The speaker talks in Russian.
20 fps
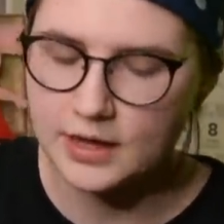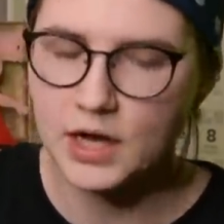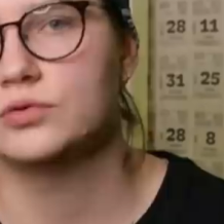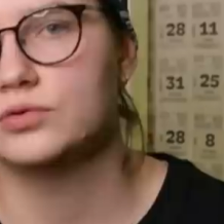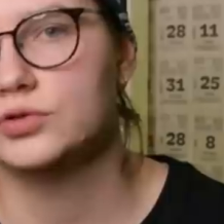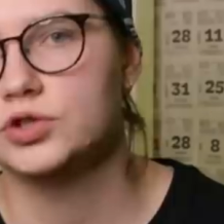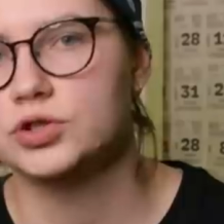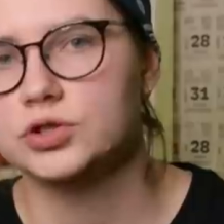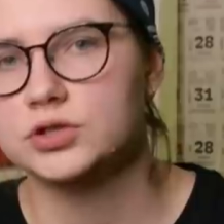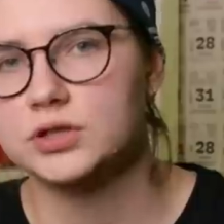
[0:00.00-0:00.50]

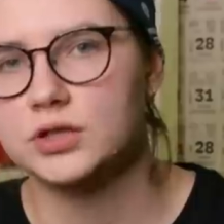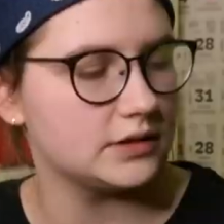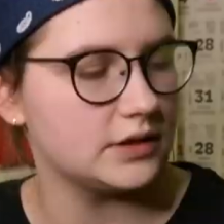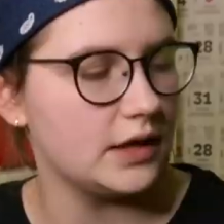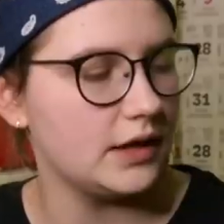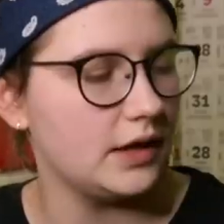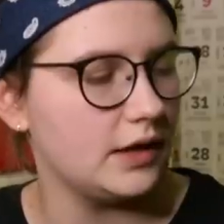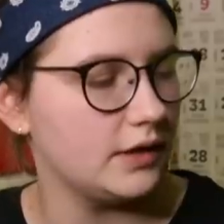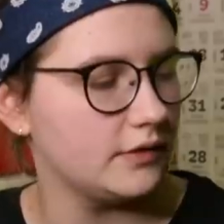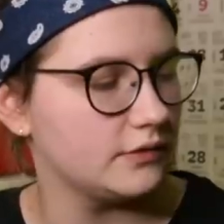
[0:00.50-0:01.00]
Тут же на
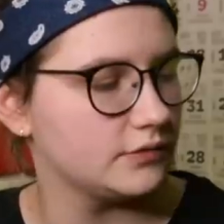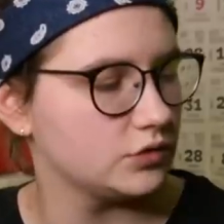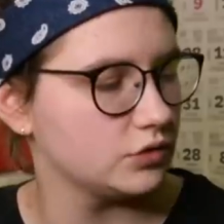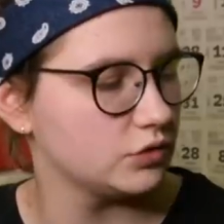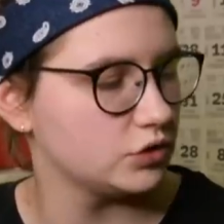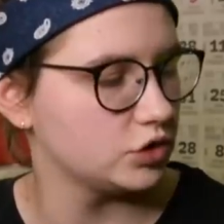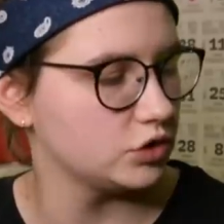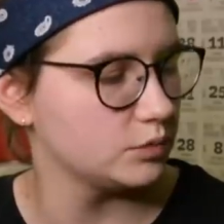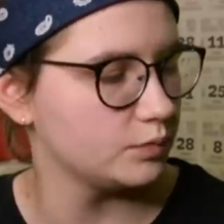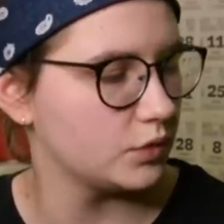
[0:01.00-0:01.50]
укулеле все
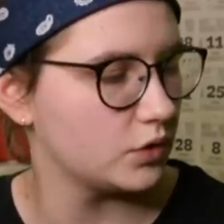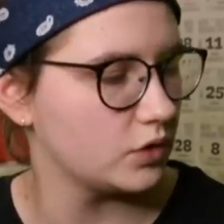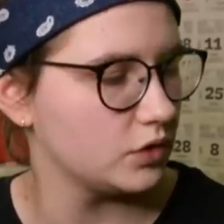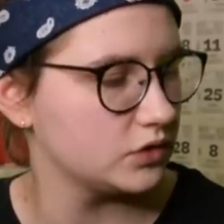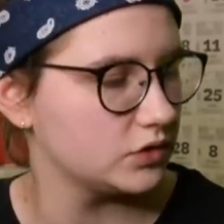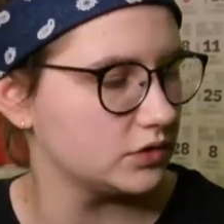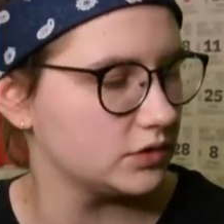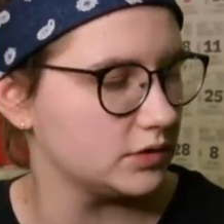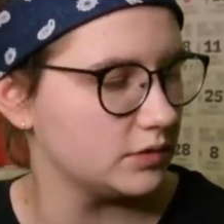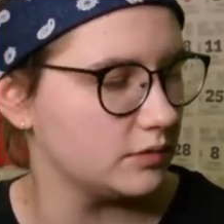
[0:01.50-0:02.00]
очень
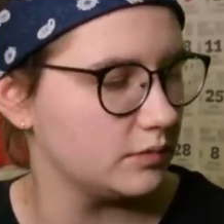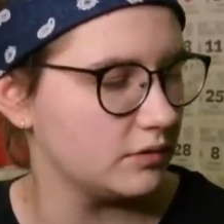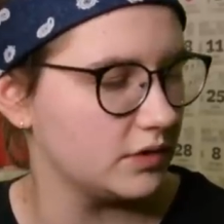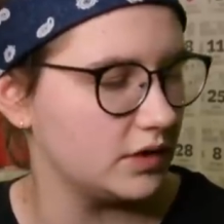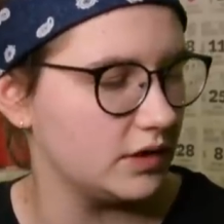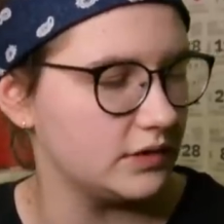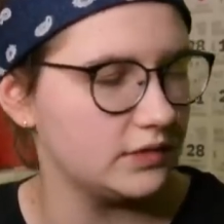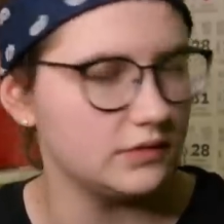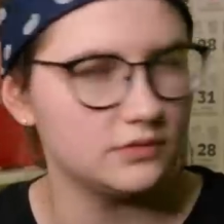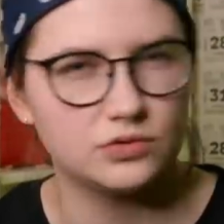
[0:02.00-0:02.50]
просто,
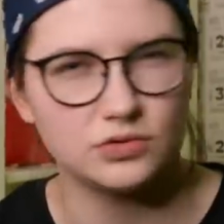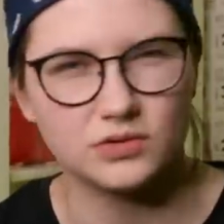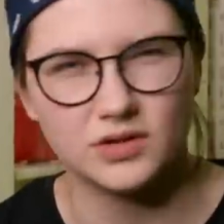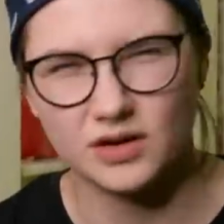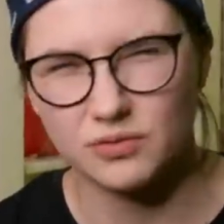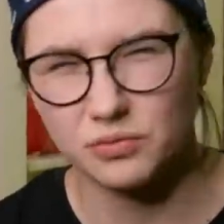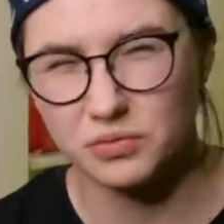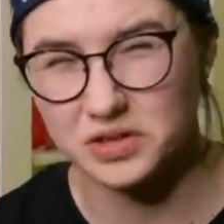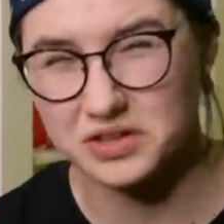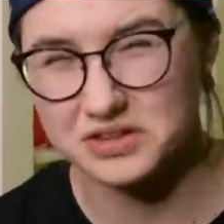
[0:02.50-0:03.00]
выглядит все
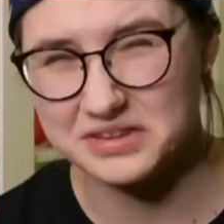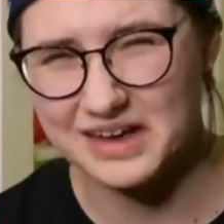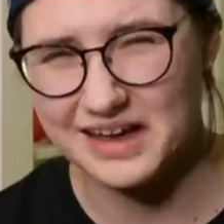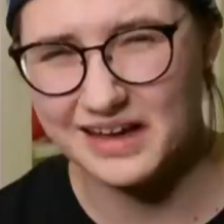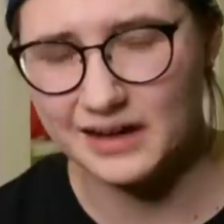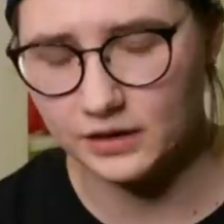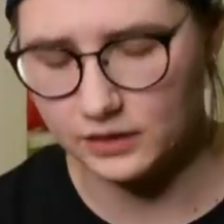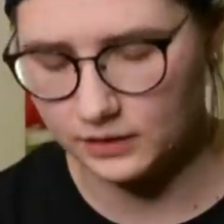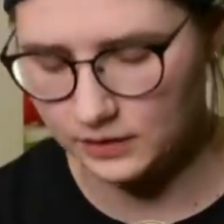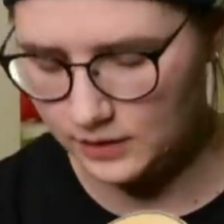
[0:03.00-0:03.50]
как у
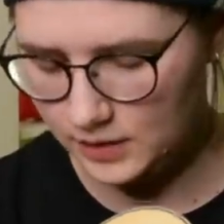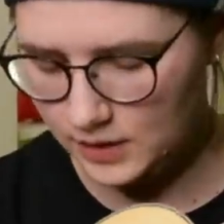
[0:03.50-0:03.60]
гитары.